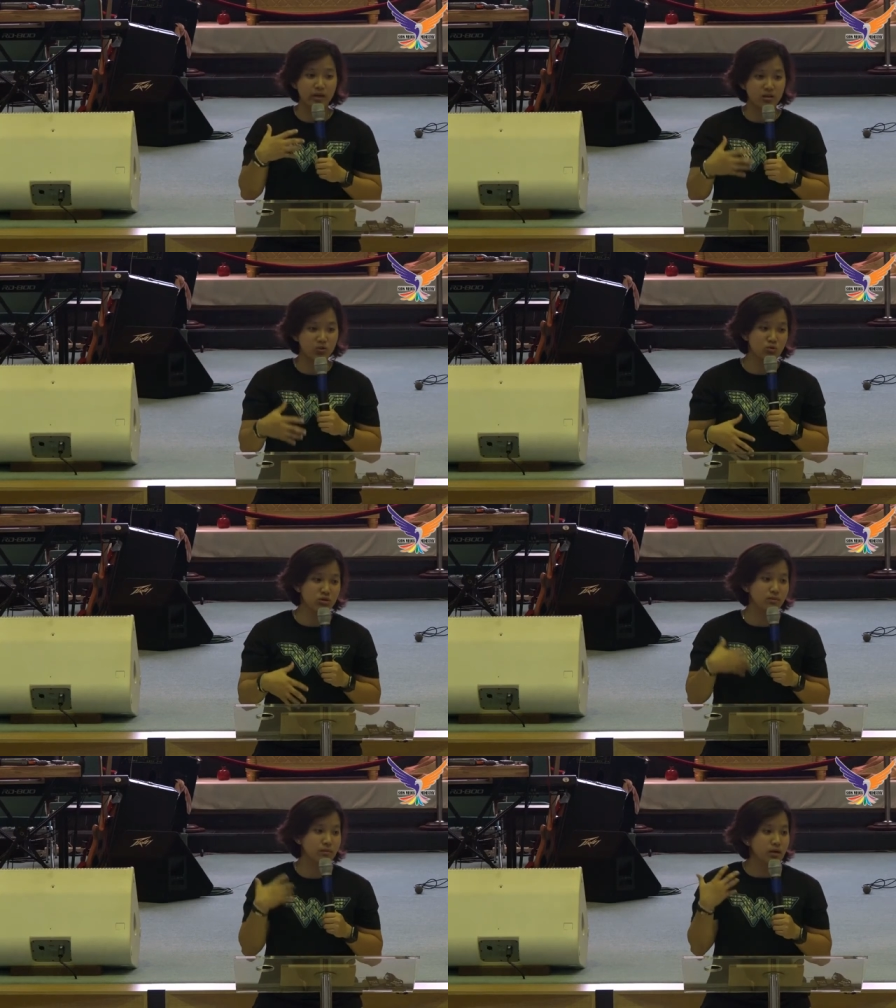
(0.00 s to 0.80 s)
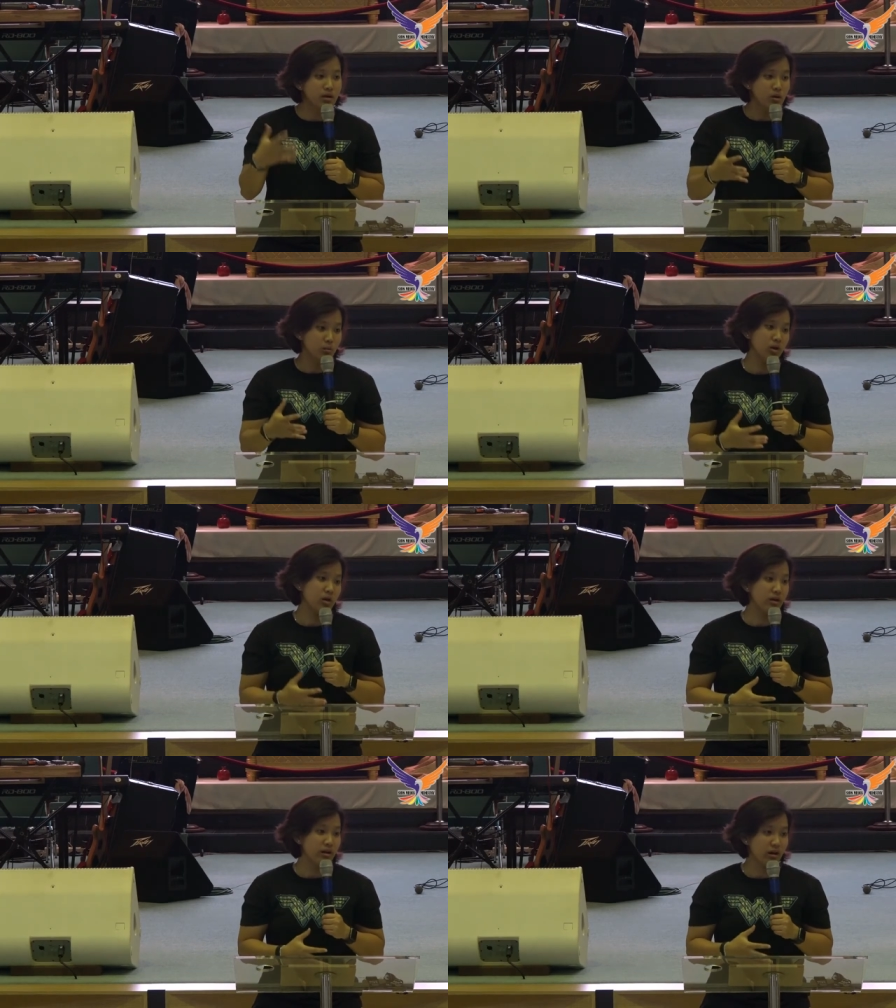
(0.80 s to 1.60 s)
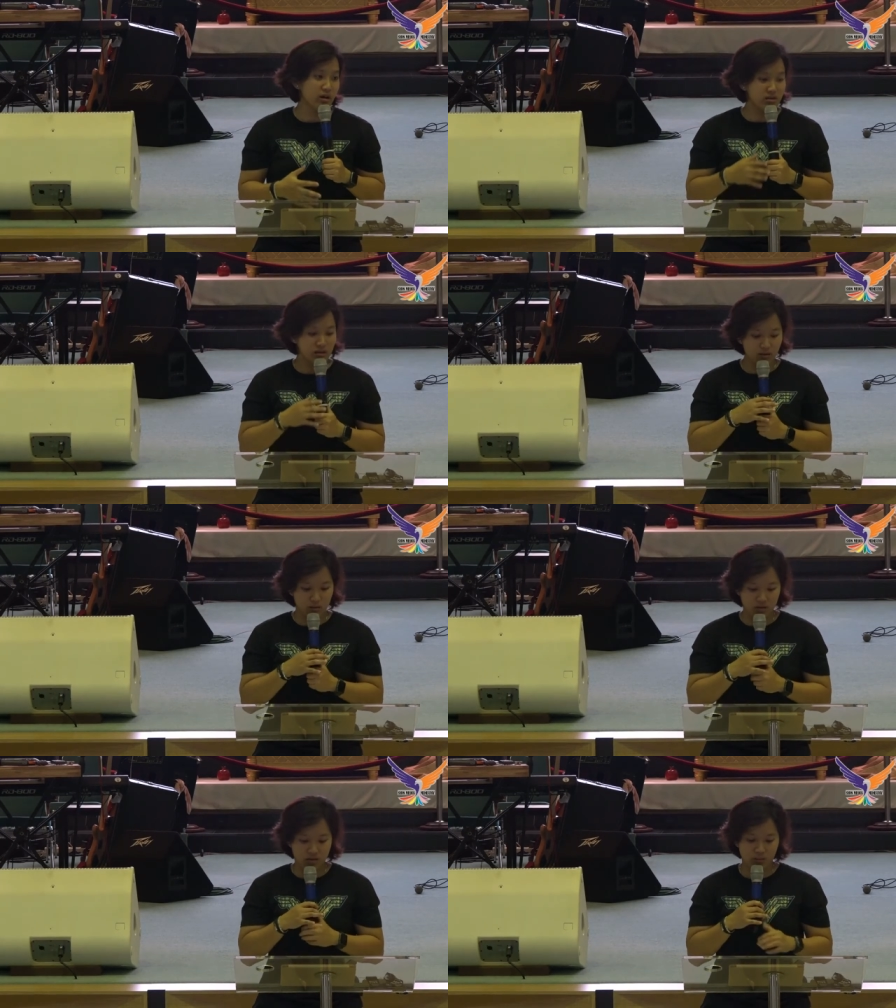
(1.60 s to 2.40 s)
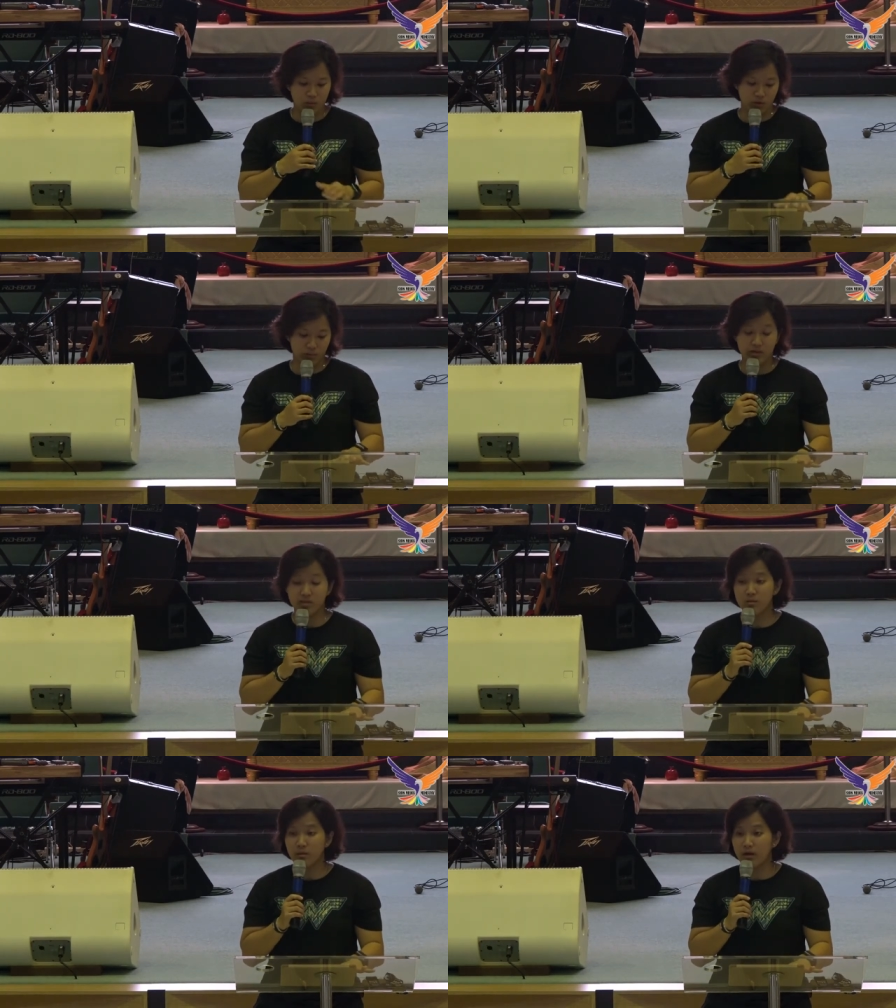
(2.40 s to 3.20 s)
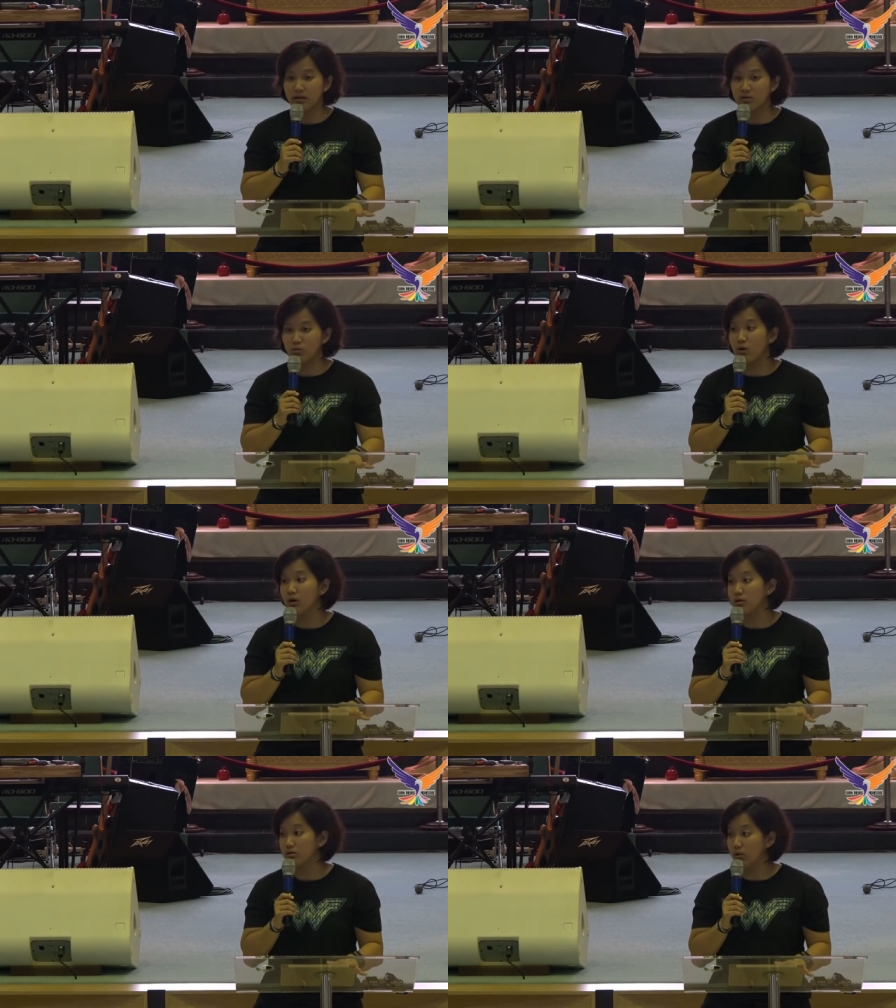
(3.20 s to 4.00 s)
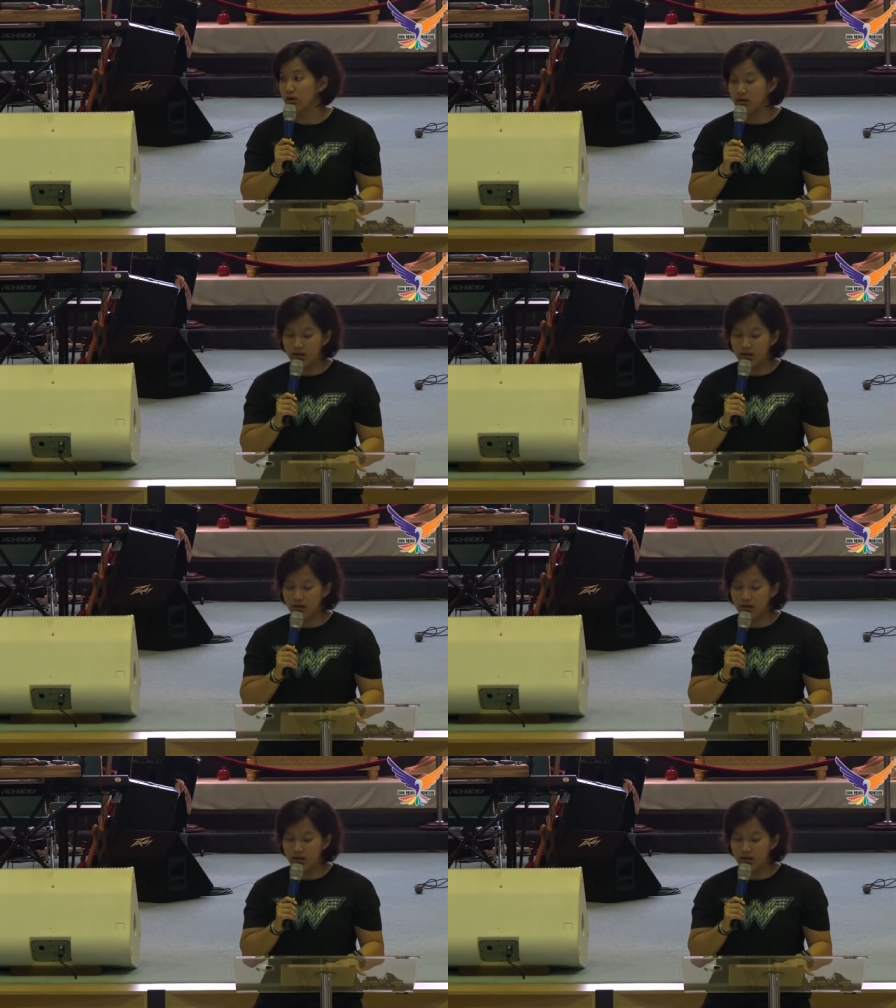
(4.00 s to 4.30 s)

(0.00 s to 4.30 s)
kita tuh tetap bergairah, kita tetap punya passion melayani Tuhan gitu kan.